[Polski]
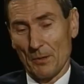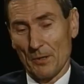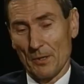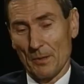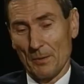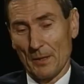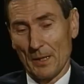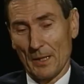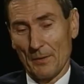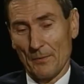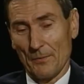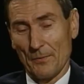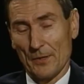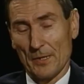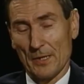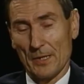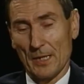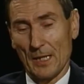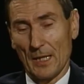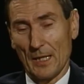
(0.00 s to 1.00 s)
pana, w
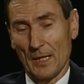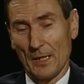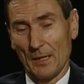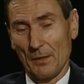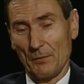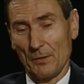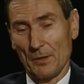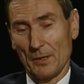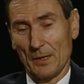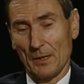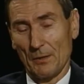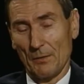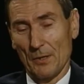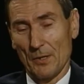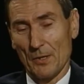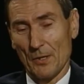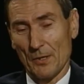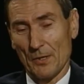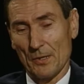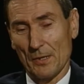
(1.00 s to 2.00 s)
starej
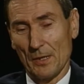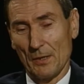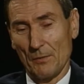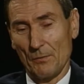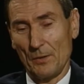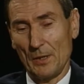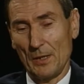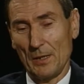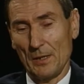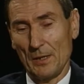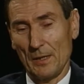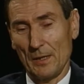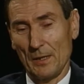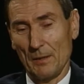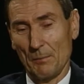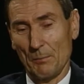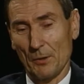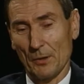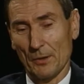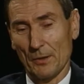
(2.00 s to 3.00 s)
Witkiewiczowskiej willi
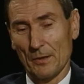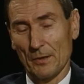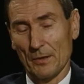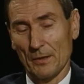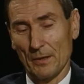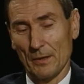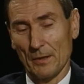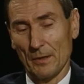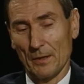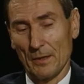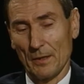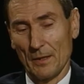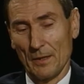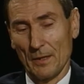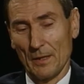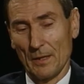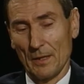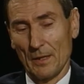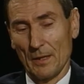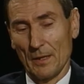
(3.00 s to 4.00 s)
pod e,
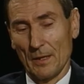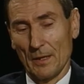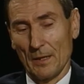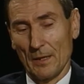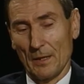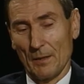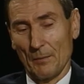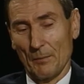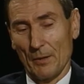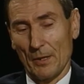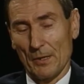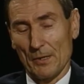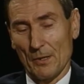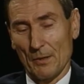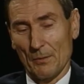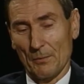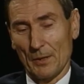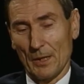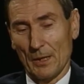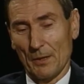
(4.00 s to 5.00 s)

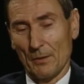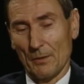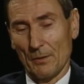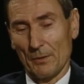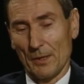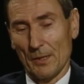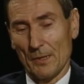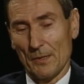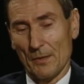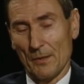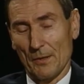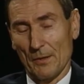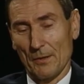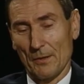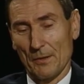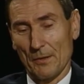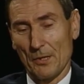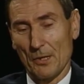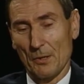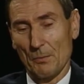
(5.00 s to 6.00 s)
powiedziałbym, taką nieco
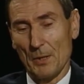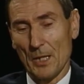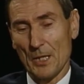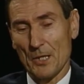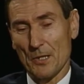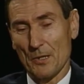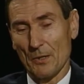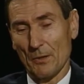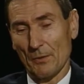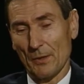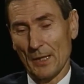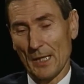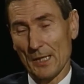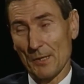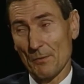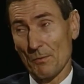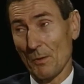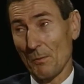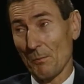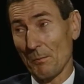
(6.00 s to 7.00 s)
śmieszną
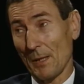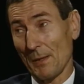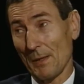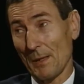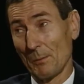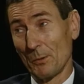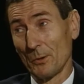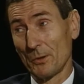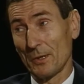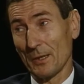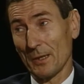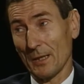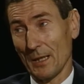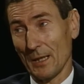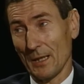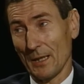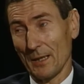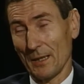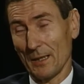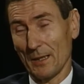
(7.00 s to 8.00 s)
nazwą
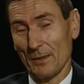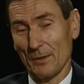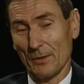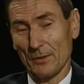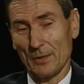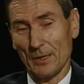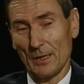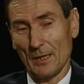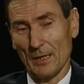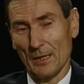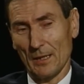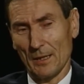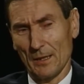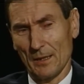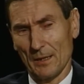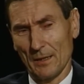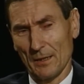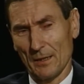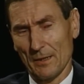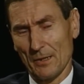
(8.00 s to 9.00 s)
bałamutka. O tyle
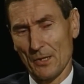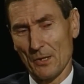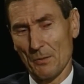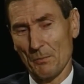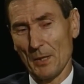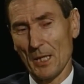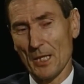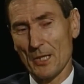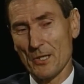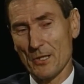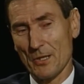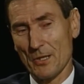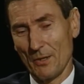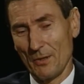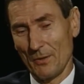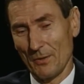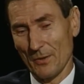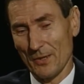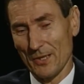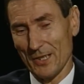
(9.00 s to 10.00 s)
śmieszną,
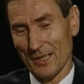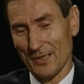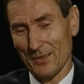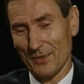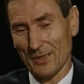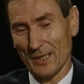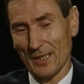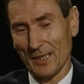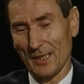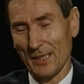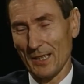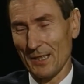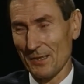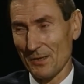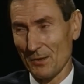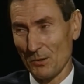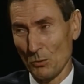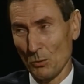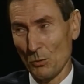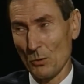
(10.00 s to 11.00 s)
że to takie
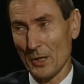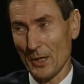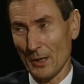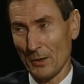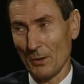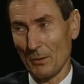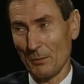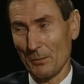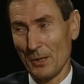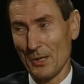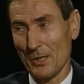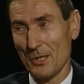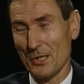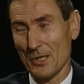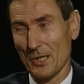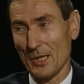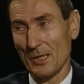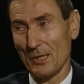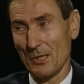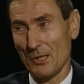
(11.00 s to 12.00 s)
jest duże
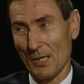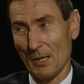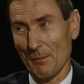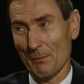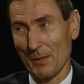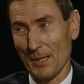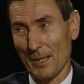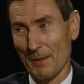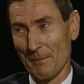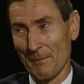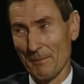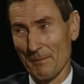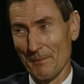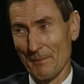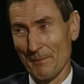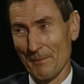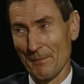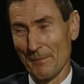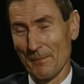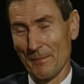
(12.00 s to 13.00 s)
domiszcze i ciemne.
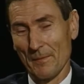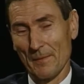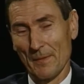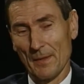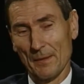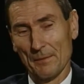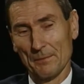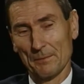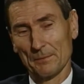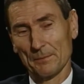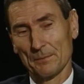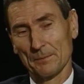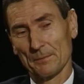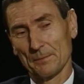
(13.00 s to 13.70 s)
Od 57